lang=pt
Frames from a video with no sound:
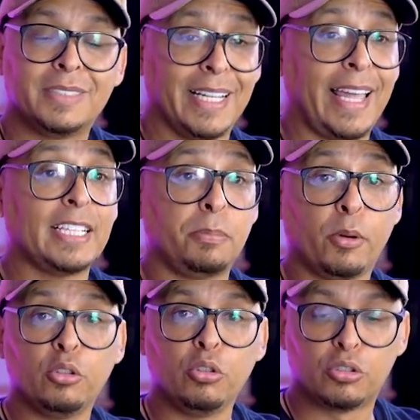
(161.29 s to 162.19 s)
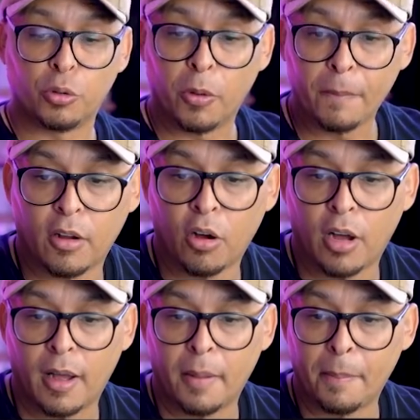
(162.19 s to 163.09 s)
Você quer esse produto?
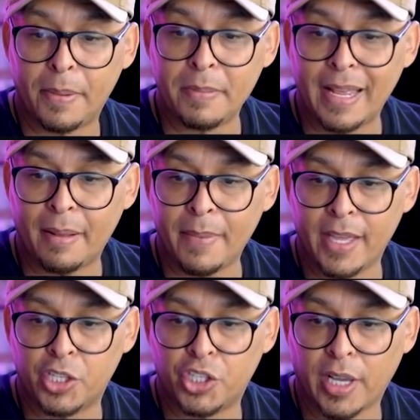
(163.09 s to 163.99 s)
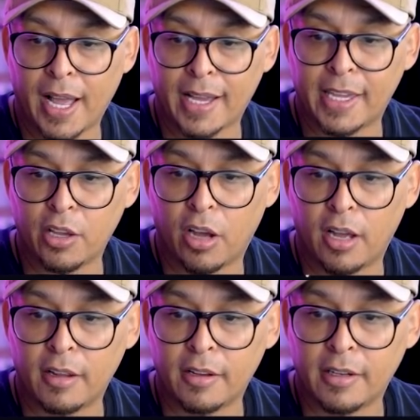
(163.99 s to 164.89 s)
Ó, primeiramente, aqui,
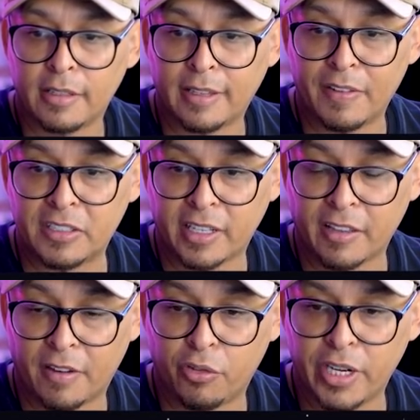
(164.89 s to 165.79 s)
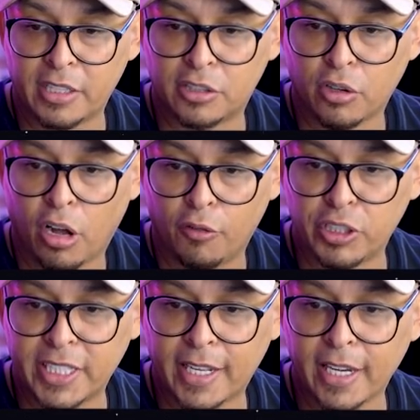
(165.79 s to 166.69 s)
ó. Tá vendo isso aqui, favoritos? Ó,
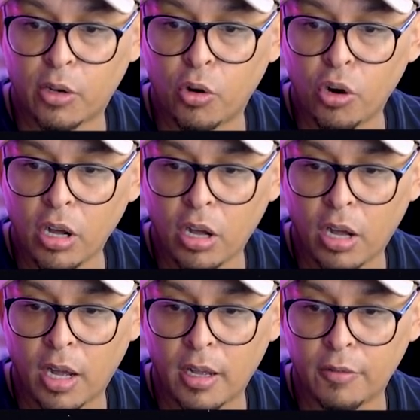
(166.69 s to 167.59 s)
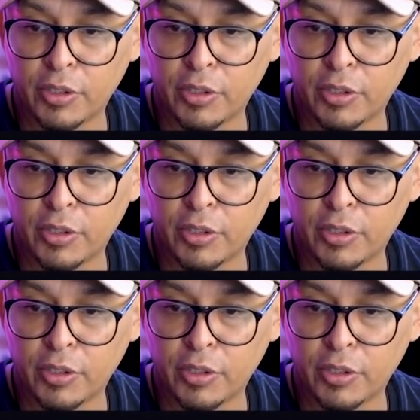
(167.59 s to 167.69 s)
você clicou, ó.